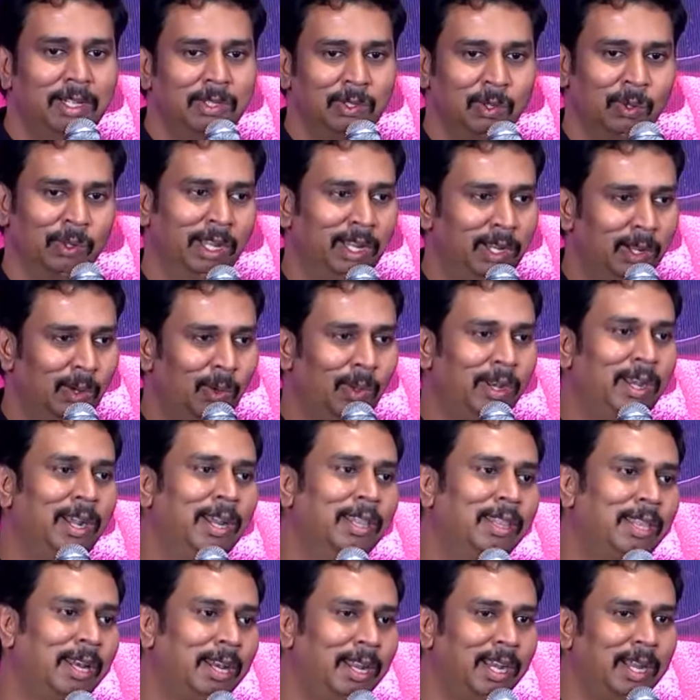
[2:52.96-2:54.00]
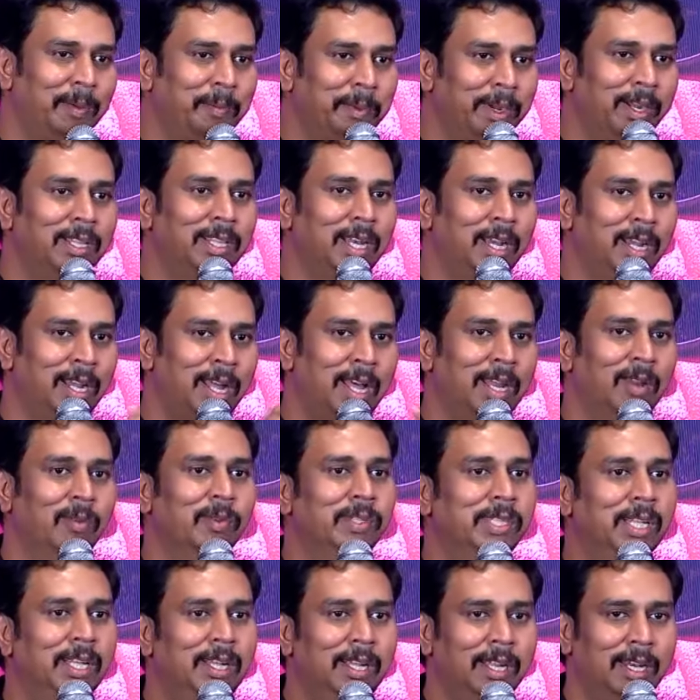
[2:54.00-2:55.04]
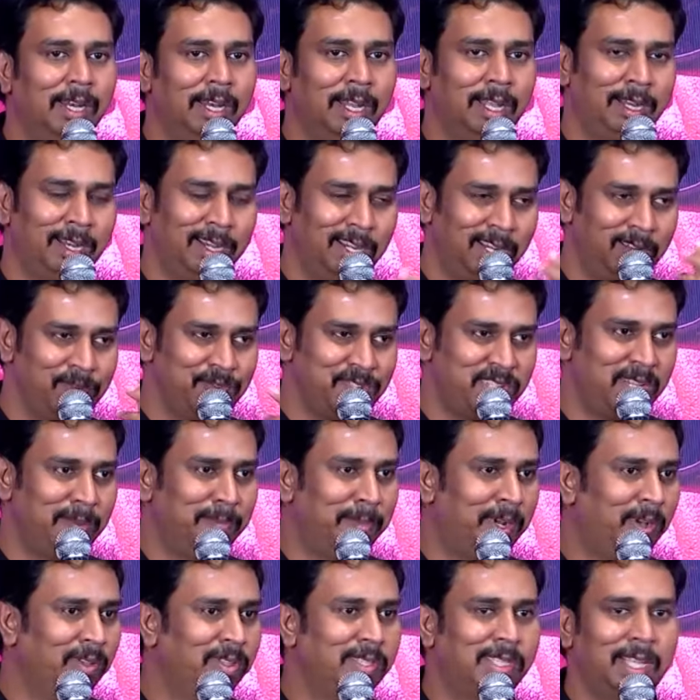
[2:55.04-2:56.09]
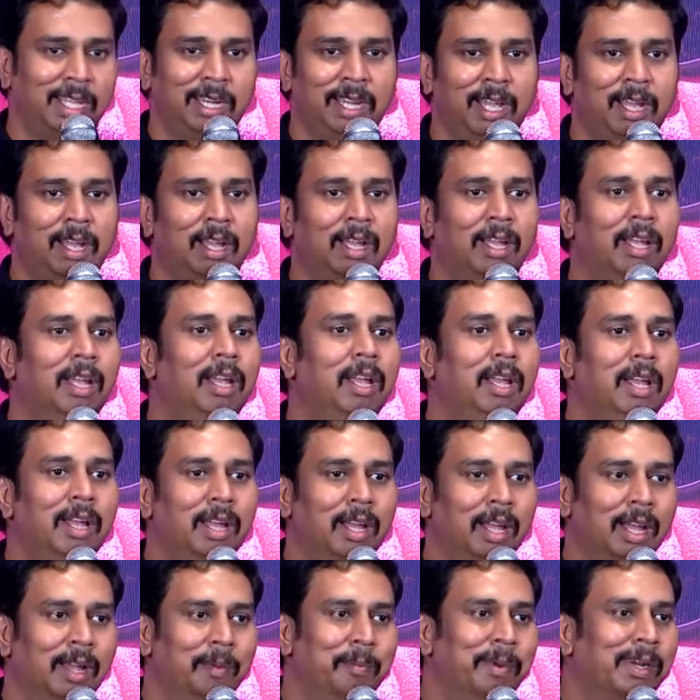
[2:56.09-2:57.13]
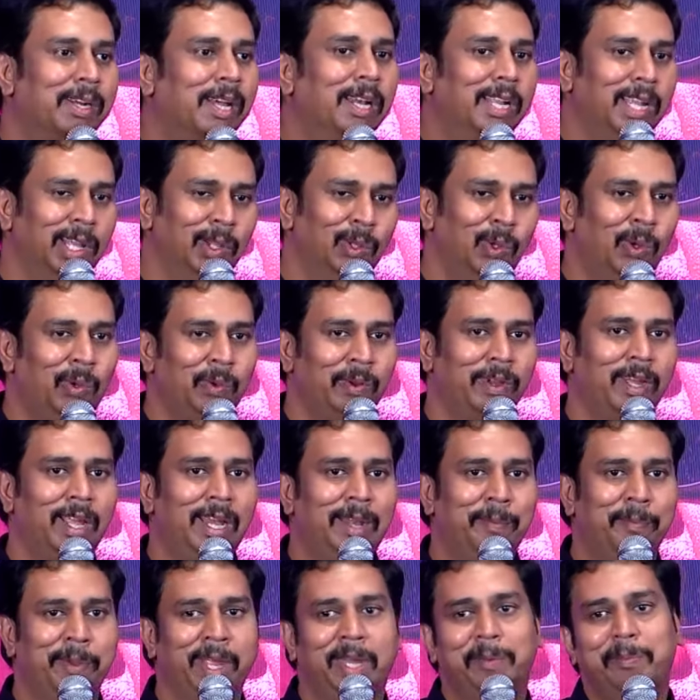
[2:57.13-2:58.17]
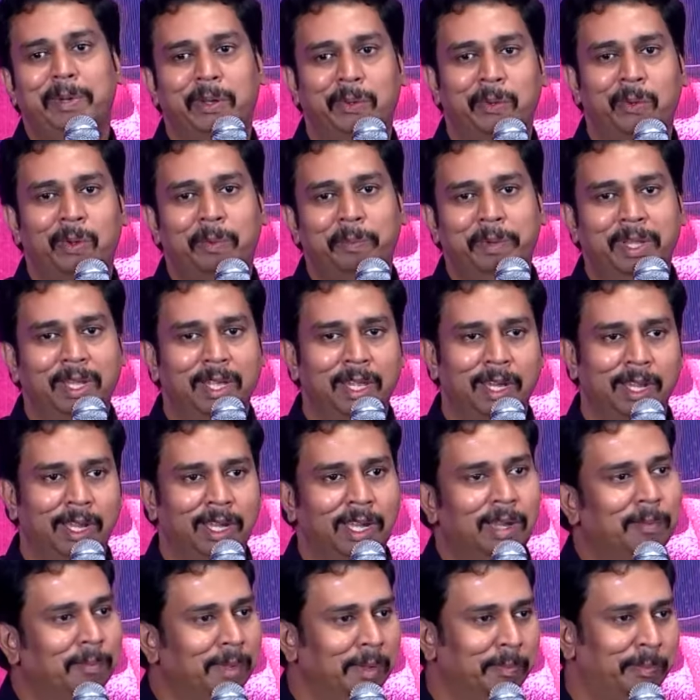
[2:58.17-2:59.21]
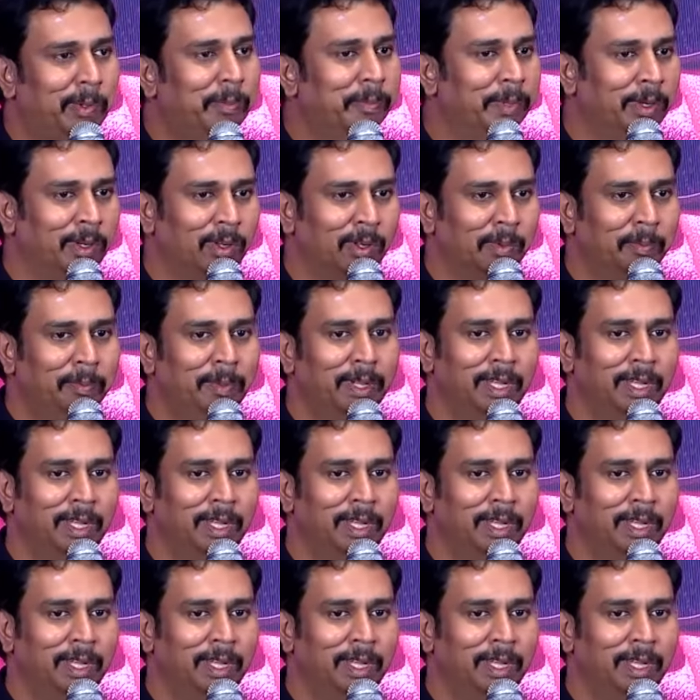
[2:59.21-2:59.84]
ஸோ எங்கேயோ ஒரு இடத்துல நம்ம எழுதுகிற நாலு விஷயங்களில் ரெண்டு விஷயமாவது சரியாக மக்களுக்கு ஏதோ ஒரு வகையில் பயன்படணும் அப்படிங்கிற எண்ணம் எப்பவும் இருக்கும்